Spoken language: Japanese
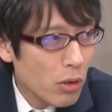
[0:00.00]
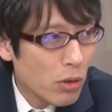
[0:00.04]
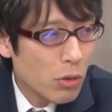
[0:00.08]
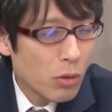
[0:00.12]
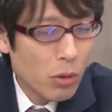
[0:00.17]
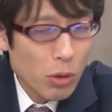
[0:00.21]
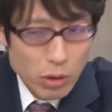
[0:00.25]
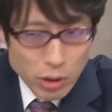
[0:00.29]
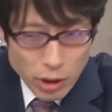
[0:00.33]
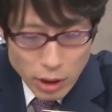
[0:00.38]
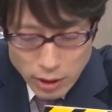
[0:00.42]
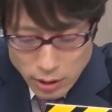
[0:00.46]
う
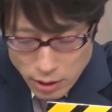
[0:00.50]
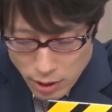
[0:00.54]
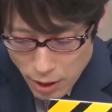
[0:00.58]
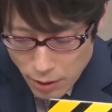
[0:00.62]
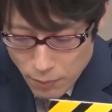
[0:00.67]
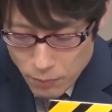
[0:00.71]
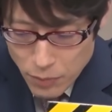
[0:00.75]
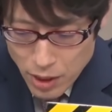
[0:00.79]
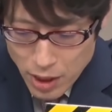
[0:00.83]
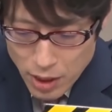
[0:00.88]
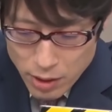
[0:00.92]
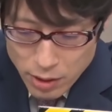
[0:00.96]
ことなんですね。
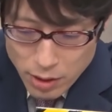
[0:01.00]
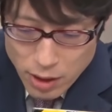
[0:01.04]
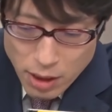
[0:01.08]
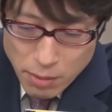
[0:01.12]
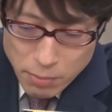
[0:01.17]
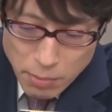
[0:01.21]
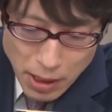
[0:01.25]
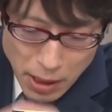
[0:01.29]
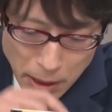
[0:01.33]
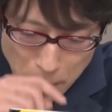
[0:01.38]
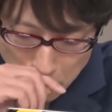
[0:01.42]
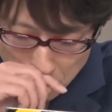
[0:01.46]
はい、で
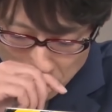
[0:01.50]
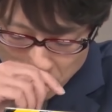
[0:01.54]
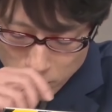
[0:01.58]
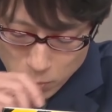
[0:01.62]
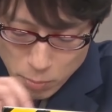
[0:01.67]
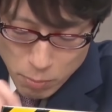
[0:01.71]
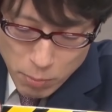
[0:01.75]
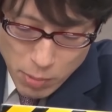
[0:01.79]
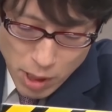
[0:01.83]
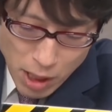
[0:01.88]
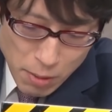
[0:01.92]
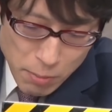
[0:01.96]
まあ
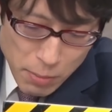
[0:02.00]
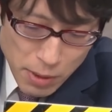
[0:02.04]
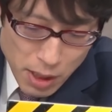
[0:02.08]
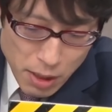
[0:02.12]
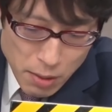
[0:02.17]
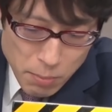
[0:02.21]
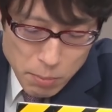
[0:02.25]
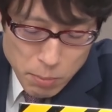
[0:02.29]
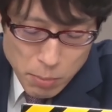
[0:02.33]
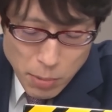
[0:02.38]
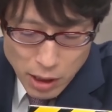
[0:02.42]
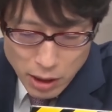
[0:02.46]
豆
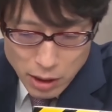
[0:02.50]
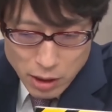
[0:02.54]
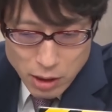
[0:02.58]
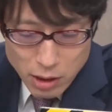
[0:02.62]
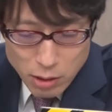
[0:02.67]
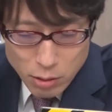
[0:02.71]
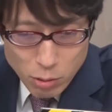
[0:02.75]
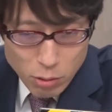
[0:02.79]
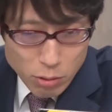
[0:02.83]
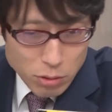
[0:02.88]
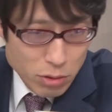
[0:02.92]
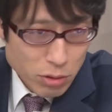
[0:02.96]
まき
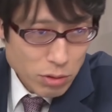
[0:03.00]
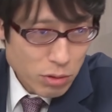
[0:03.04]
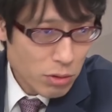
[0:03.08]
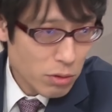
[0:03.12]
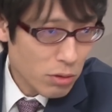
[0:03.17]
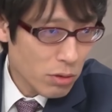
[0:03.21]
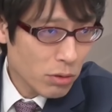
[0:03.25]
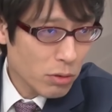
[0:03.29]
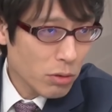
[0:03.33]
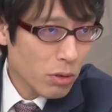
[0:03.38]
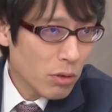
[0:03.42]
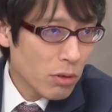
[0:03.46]
をす
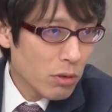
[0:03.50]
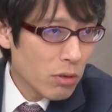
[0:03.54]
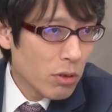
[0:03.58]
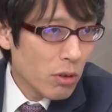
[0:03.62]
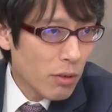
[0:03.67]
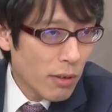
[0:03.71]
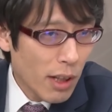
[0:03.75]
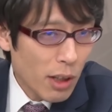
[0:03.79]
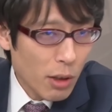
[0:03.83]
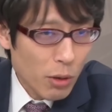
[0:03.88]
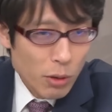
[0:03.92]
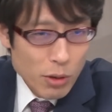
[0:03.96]
るというの
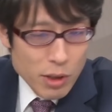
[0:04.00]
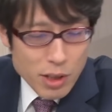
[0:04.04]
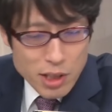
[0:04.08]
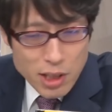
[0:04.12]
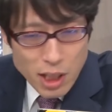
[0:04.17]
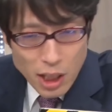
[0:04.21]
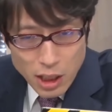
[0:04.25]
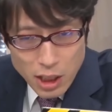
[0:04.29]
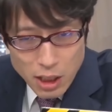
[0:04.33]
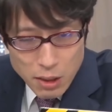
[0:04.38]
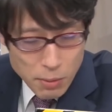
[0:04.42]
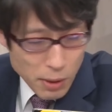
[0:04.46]
はこう
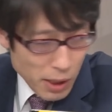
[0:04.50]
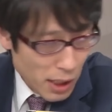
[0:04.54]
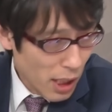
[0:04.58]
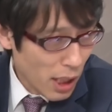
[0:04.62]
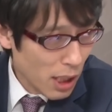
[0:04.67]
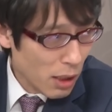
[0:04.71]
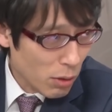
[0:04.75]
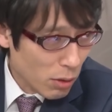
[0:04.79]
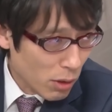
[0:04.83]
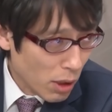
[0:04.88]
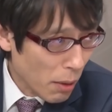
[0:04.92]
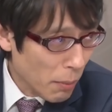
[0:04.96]
邪気払い
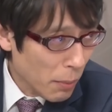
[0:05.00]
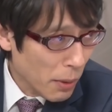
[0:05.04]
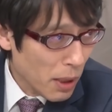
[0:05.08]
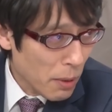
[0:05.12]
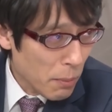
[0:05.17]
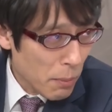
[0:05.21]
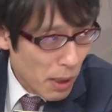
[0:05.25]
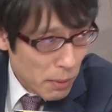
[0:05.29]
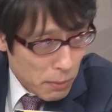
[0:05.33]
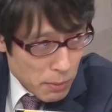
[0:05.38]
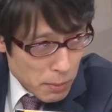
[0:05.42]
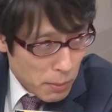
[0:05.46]
のために
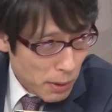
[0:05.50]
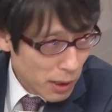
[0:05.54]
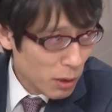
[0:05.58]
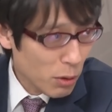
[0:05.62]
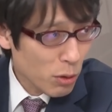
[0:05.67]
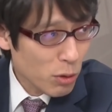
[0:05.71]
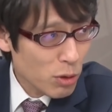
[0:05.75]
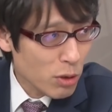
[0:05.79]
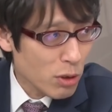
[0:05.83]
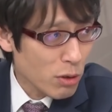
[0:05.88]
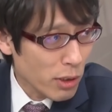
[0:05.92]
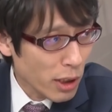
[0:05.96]
豆まきを
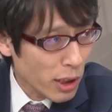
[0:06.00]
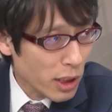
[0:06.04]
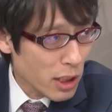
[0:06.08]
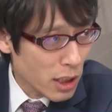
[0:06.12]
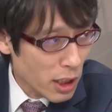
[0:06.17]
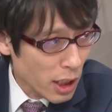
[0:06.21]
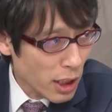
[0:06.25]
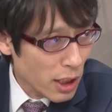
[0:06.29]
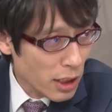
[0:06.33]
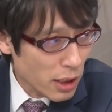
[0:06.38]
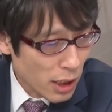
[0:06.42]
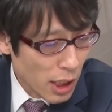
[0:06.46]
するわけじゃ
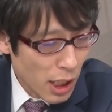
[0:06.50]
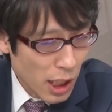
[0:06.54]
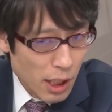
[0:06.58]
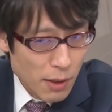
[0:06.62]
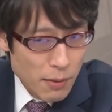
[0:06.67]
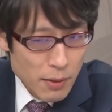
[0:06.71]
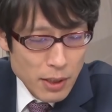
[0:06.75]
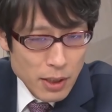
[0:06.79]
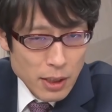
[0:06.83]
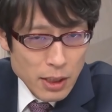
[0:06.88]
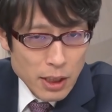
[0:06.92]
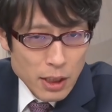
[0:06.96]
ないですか。うん、
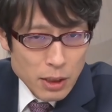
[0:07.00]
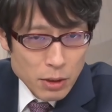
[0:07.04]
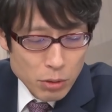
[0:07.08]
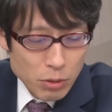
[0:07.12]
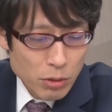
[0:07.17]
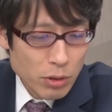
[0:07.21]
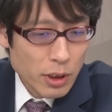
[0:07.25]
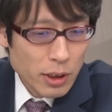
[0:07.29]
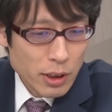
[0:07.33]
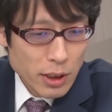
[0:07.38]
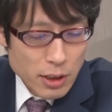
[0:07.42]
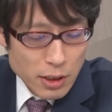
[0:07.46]
とこ
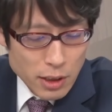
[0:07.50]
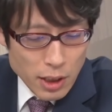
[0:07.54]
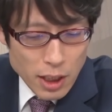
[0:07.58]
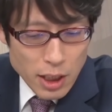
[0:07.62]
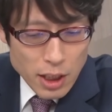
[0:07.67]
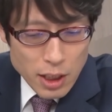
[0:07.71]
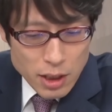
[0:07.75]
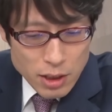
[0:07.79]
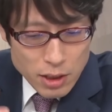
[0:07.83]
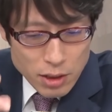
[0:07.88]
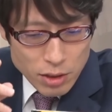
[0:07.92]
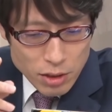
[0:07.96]
ろがですね
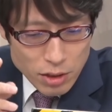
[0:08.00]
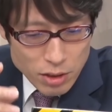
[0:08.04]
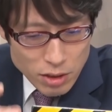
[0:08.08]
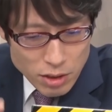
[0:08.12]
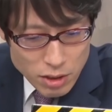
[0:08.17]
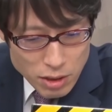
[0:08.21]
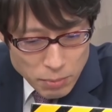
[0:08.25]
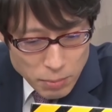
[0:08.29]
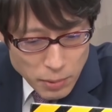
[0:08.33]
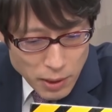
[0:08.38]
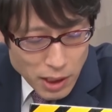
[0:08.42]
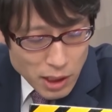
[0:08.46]

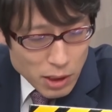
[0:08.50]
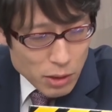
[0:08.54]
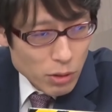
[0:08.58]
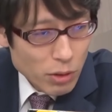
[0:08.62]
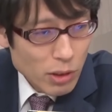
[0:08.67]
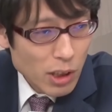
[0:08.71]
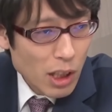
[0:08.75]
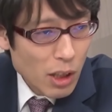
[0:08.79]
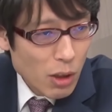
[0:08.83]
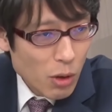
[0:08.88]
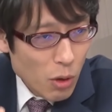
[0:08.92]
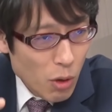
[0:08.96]
スーパーと
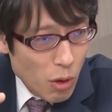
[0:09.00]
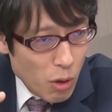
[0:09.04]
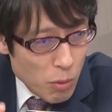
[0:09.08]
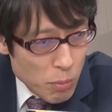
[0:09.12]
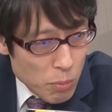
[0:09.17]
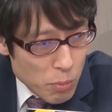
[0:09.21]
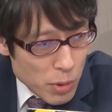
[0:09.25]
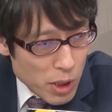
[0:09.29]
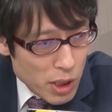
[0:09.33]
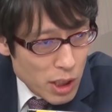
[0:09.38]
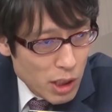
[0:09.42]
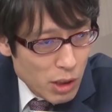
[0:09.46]
か
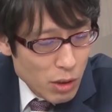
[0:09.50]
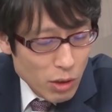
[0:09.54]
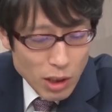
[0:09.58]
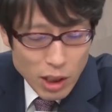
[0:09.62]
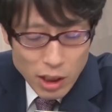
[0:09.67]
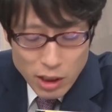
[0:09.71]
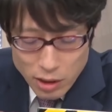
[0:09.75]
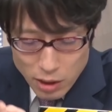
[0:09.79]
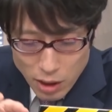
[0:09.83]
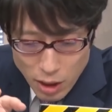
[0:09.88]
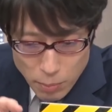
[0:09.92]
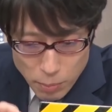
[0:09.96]
コンビニとか
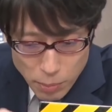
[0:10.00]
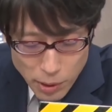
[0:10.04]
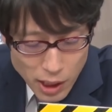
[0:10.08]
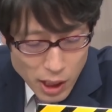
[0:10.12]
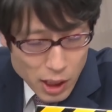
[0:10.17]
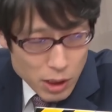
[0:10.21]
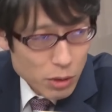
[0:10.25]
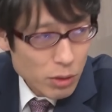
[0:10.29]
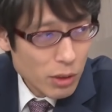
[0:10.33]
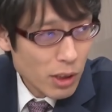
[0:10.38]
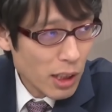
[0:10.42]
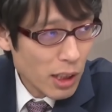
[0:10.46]
デパートで